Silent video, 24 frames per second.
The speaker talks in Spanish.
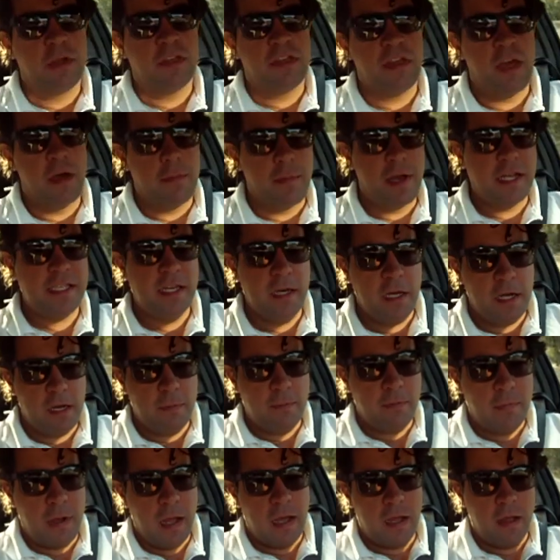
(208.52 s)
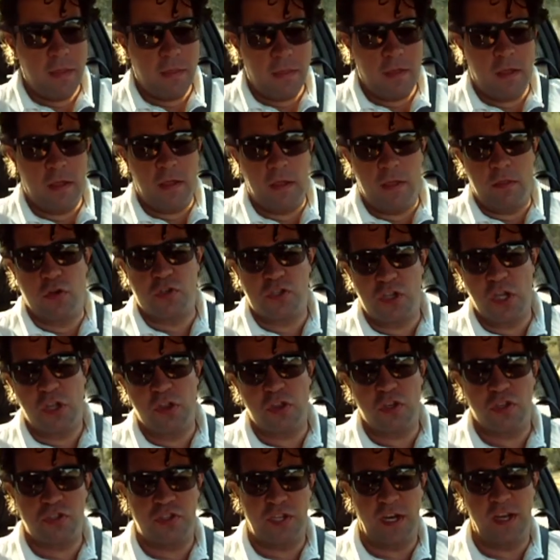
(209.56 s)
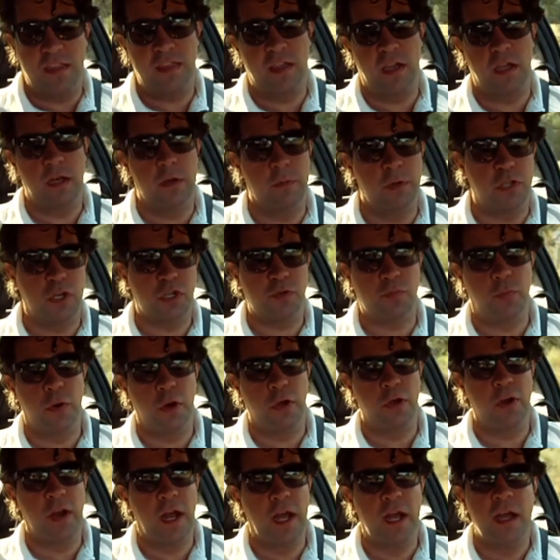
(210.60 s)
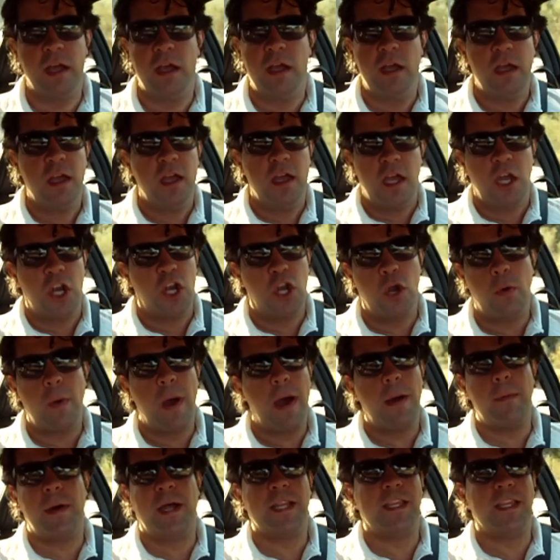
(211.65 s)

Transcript: velocidad máxima de 230 km por hora. No va a